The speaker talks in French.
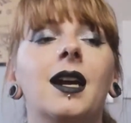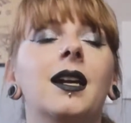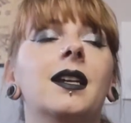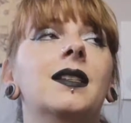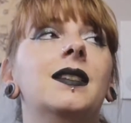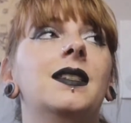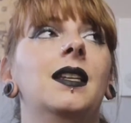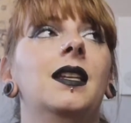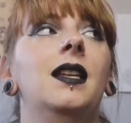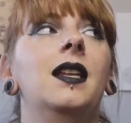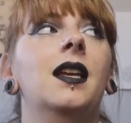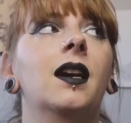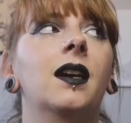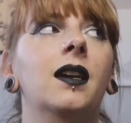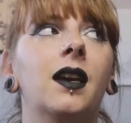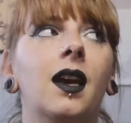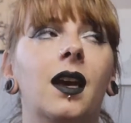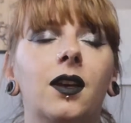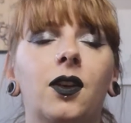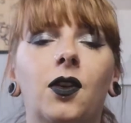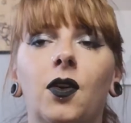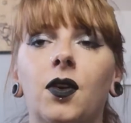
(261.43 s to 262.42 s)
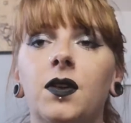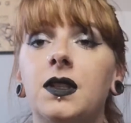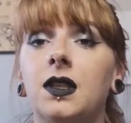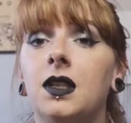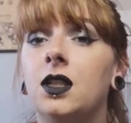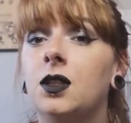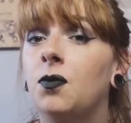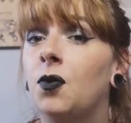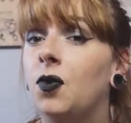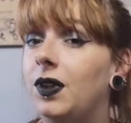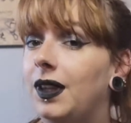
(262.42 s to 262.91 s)
s'il y a un crackers.
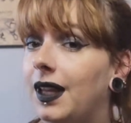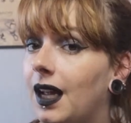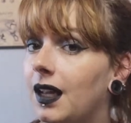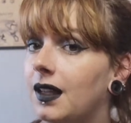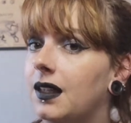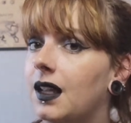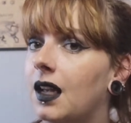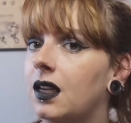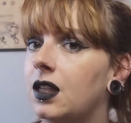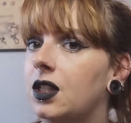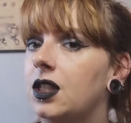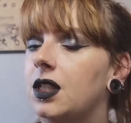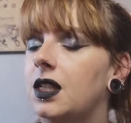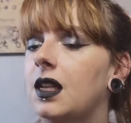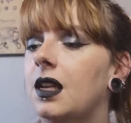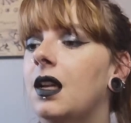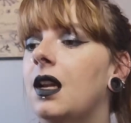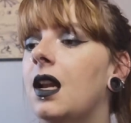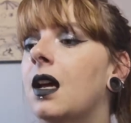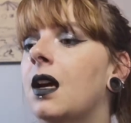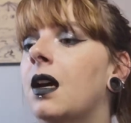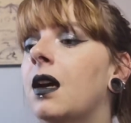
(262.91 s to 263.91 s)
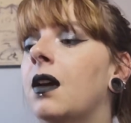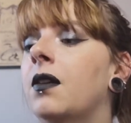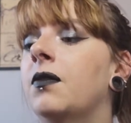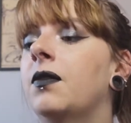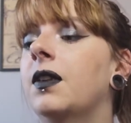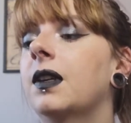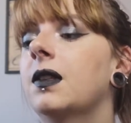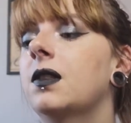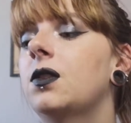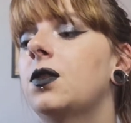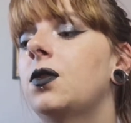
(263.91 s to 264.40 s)
Et je me tâte à acheter la
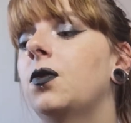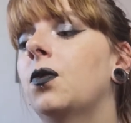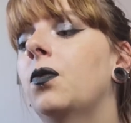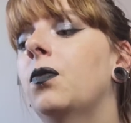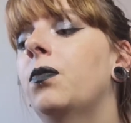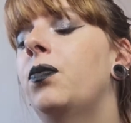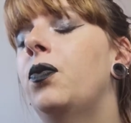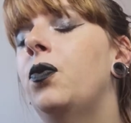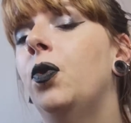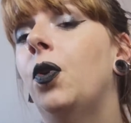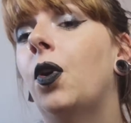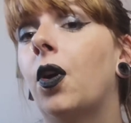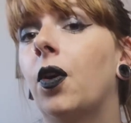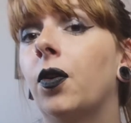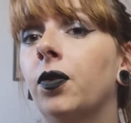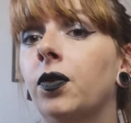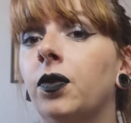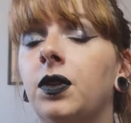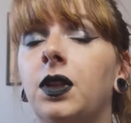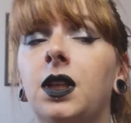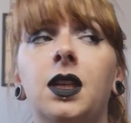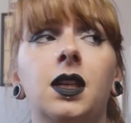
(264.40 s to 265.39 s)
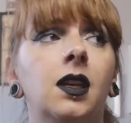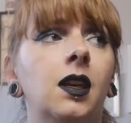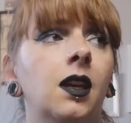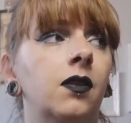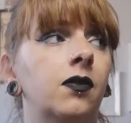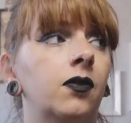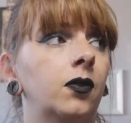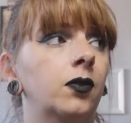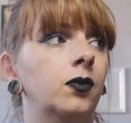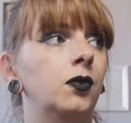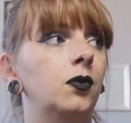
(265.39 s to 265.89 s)
version plus grande qui
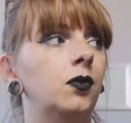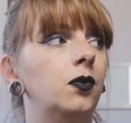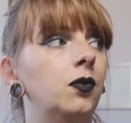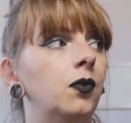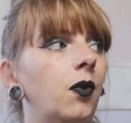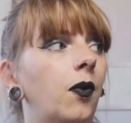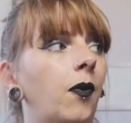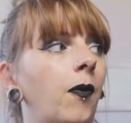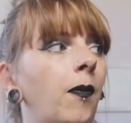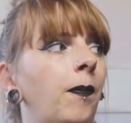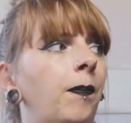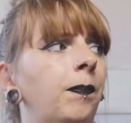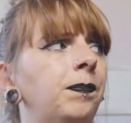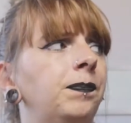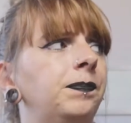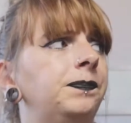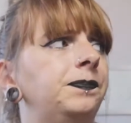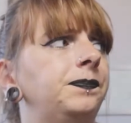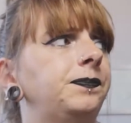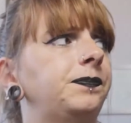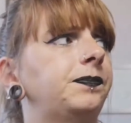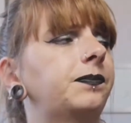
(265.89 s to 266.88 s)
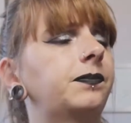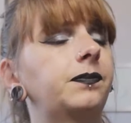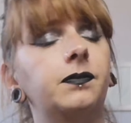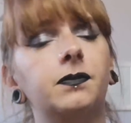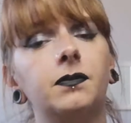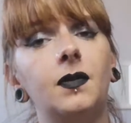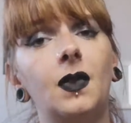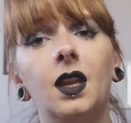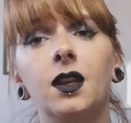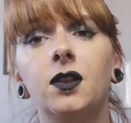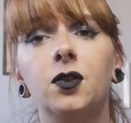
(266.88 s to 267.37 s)
est vendue euh,
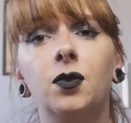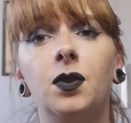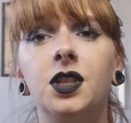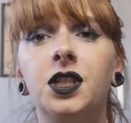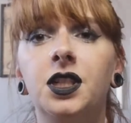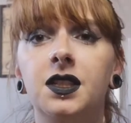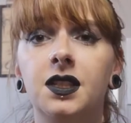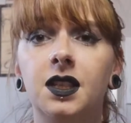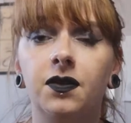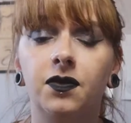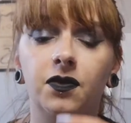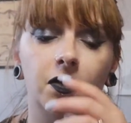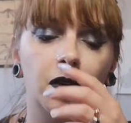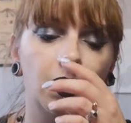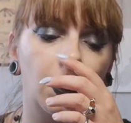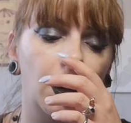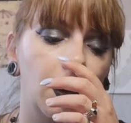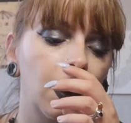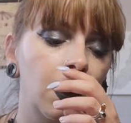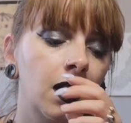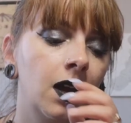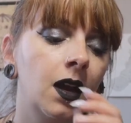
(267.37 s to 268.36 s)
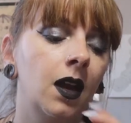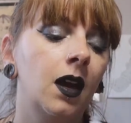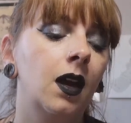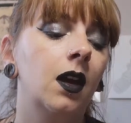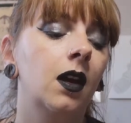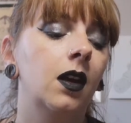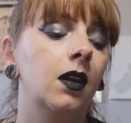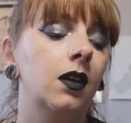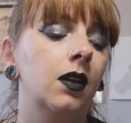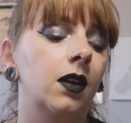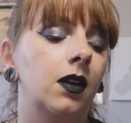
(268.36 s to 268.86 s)
soit chez Sephora,
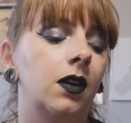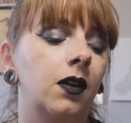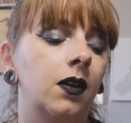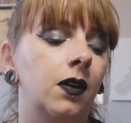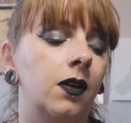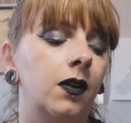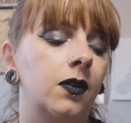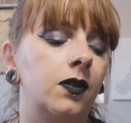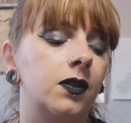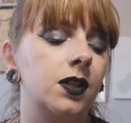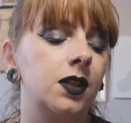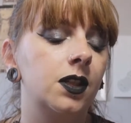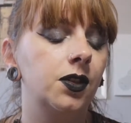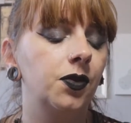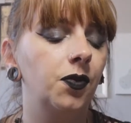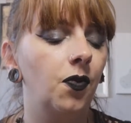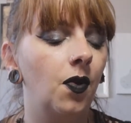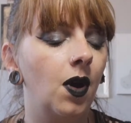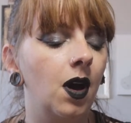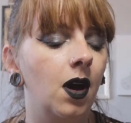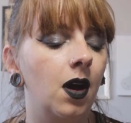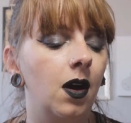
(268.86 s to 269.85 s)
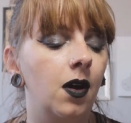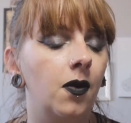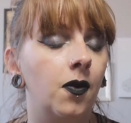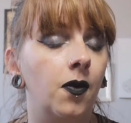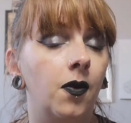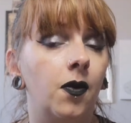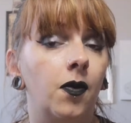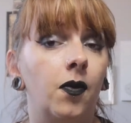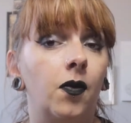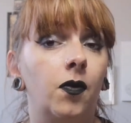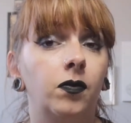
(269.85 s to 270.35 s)
euh, soit.
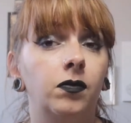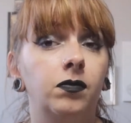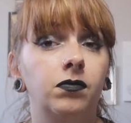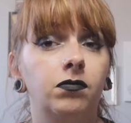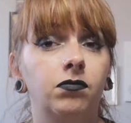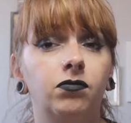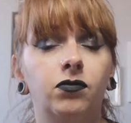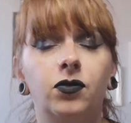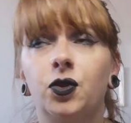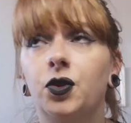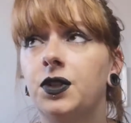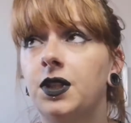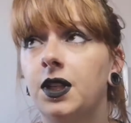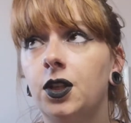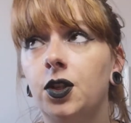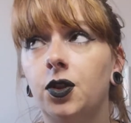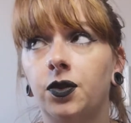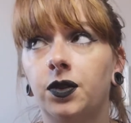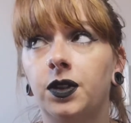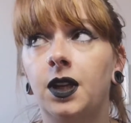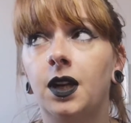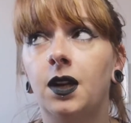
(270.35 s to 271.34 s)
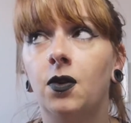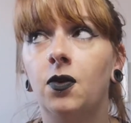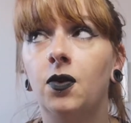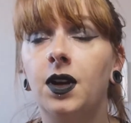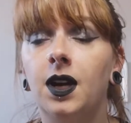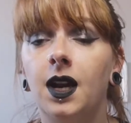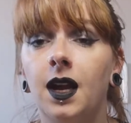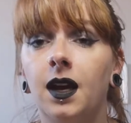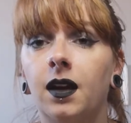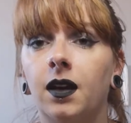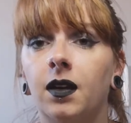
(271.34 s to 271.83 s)
je sais que j'en ai à
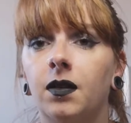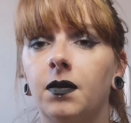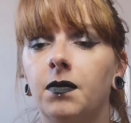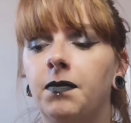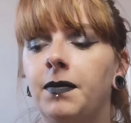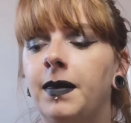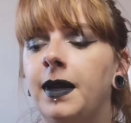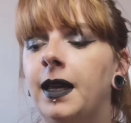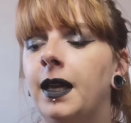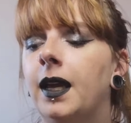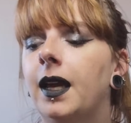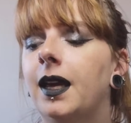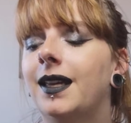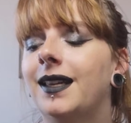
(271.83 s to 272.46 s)
Leclerc, mais